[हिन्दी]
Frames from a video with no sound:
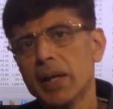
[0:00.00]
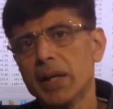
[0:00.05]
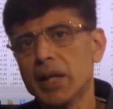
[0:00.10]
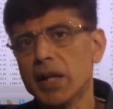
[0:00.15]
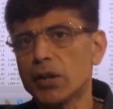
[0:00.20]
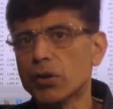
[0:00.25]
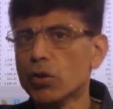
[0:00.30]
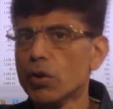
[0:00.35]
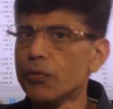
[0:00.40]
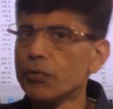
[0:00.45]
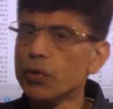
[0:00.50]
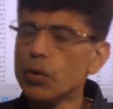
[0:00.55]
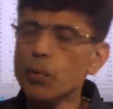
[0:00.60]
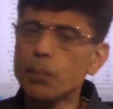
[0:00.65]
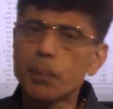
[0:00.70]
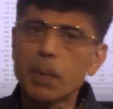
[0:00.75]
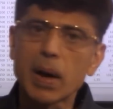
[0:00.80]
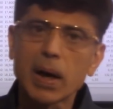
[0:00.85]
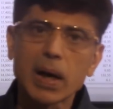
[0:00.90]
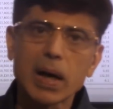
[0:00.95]
ये तो व्यू
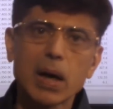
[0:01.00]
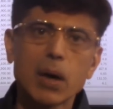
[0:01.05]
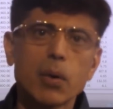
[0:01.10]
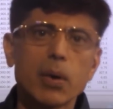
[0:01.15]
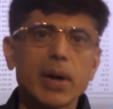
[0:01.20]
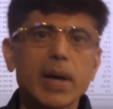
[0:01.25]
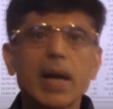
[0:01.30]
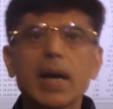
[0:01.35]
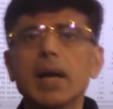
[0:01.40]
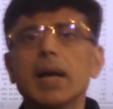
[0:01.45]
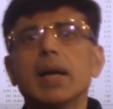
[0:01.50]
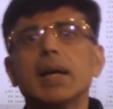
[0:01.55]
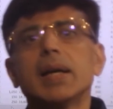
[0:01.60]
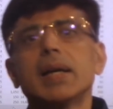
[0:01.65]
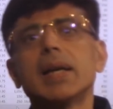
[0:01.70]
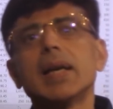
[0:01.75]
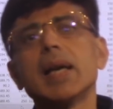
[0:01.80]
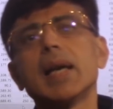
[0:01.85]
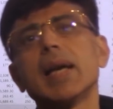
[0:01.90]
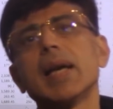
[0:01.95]
पक्का हो गया
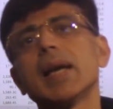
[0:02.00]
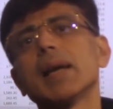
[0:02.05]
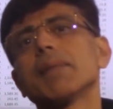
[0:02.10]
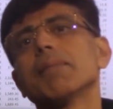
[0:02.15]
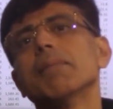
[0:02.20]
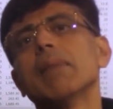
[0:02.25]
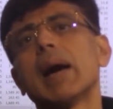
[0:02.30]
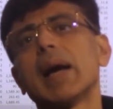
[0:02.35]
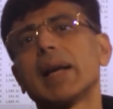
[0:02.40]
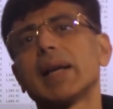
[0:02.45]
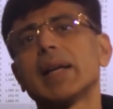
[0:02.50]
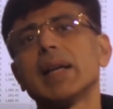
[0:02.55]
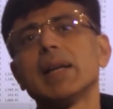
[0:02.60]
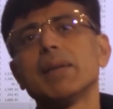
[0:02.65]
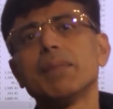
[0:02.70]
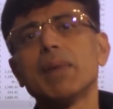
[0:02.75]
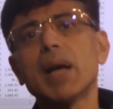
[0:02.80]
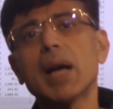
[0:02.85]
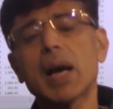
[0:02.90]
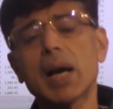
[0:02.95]
कि एक
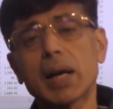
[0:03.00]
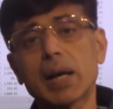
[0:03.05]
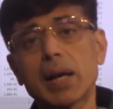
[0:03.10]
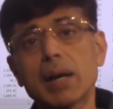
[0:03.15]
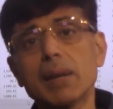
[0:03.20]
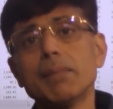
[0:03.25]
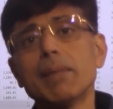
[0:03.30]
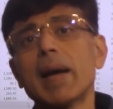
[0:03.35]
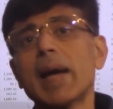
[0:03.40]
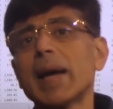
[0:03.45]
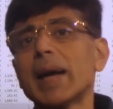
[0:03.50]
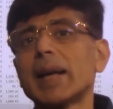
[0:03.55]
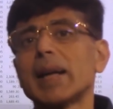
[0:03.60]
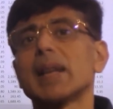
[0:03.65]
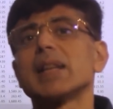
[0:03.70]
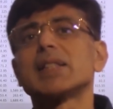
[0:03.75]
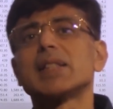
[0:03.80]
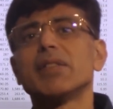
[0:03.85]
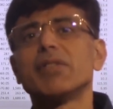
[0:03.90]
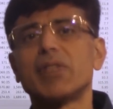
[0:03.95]
मार्केट में अगर मैं
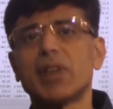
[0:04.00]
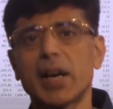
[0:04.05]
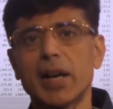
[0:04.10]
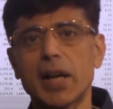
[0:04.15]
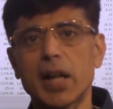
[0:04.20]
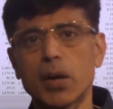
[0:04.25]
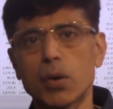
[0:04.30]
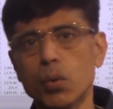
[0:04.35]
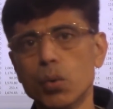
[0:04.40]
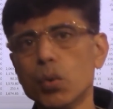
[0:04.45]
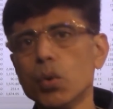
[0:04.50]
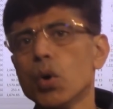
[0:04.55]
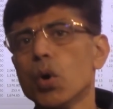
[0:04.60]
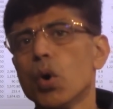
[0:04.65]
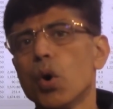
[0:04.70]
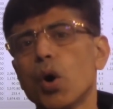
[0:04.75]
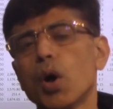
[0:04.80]
एग्रेसिव ट्रेडर हूं